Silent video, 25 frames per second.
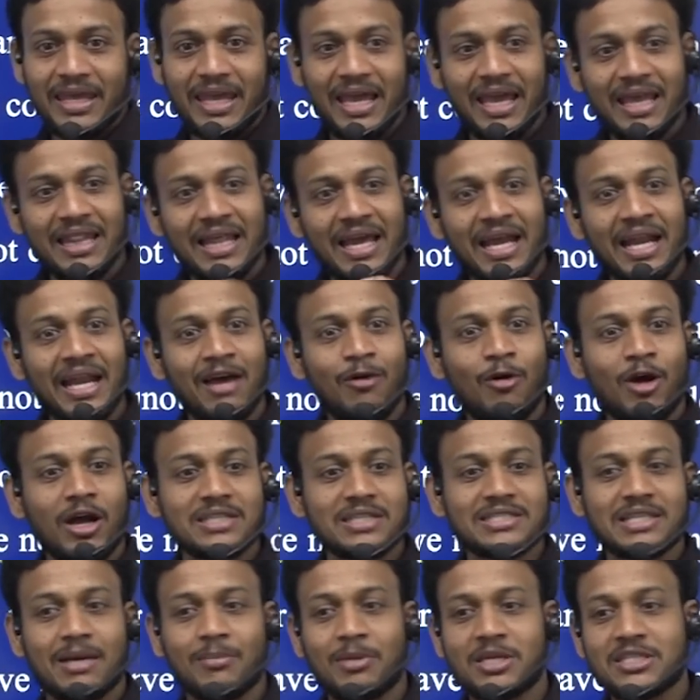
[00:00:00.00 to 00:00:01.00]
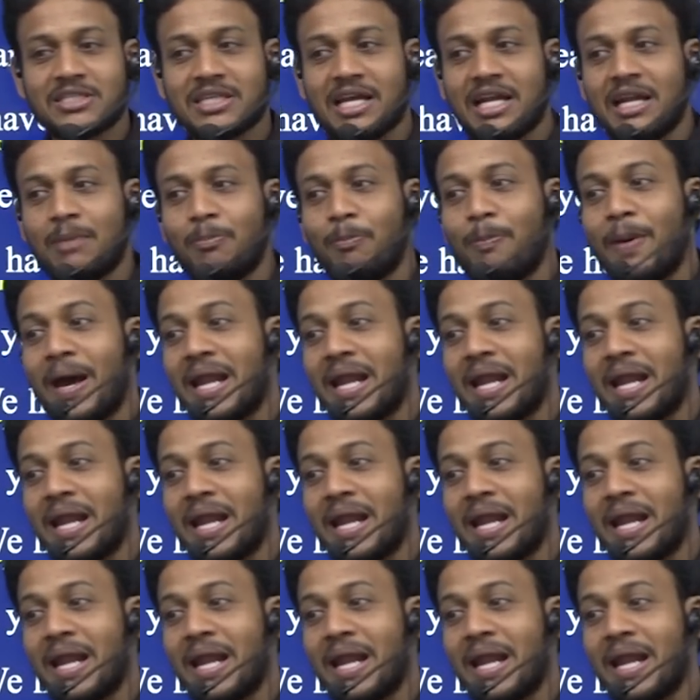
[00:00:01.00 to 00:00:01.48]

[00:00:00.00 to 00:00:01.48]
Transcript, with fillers: ఏదైనా ఒక సమస్యని